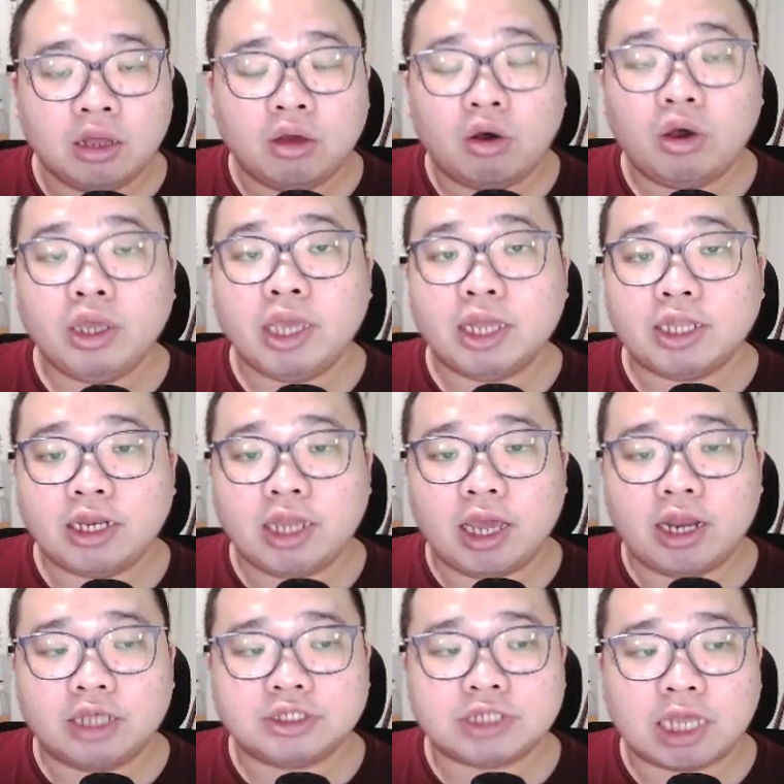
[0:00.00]
oh iya tadi
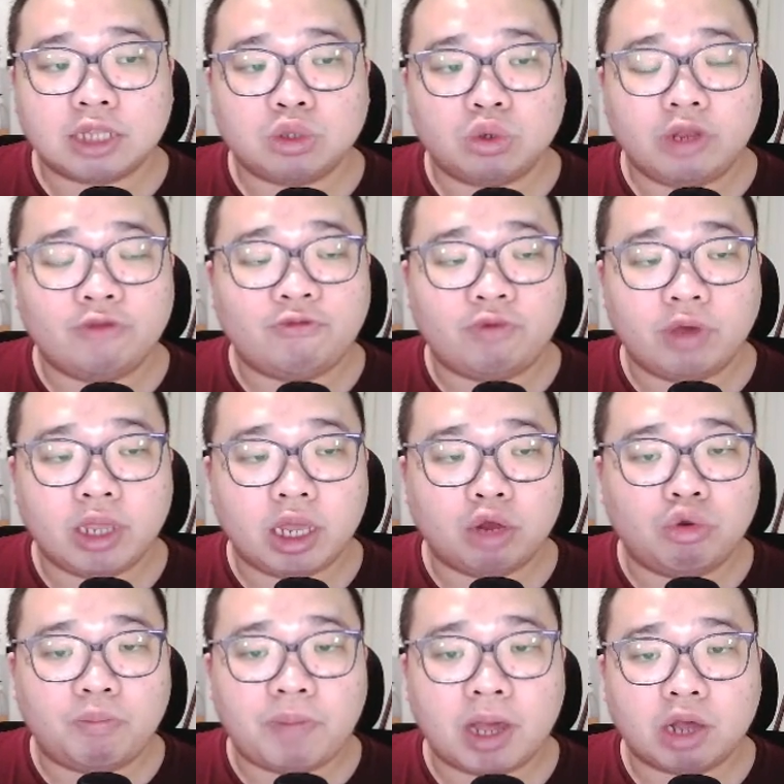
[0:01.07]
ada satu info yang
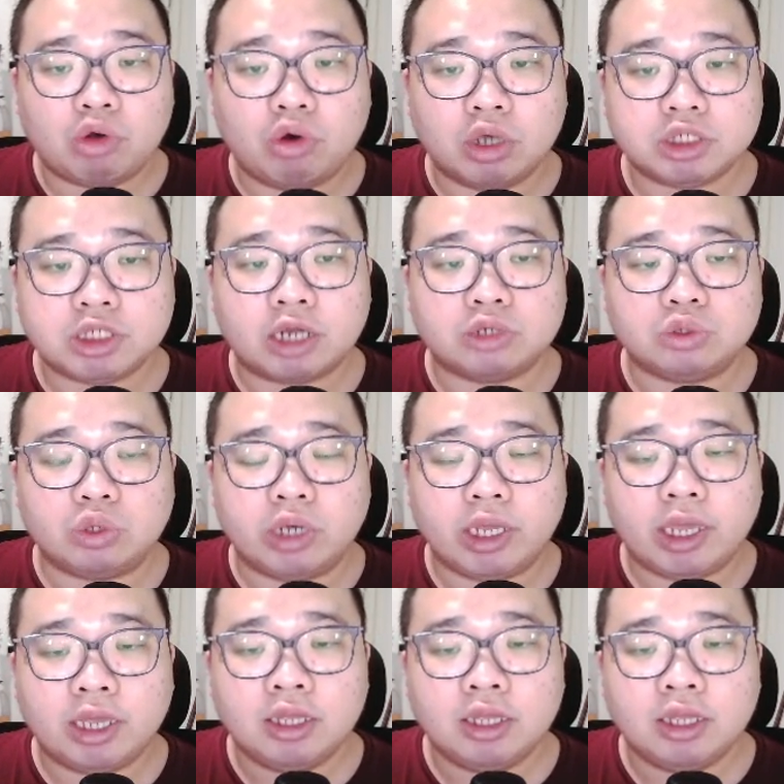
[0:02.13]
lupa gue share juga ya.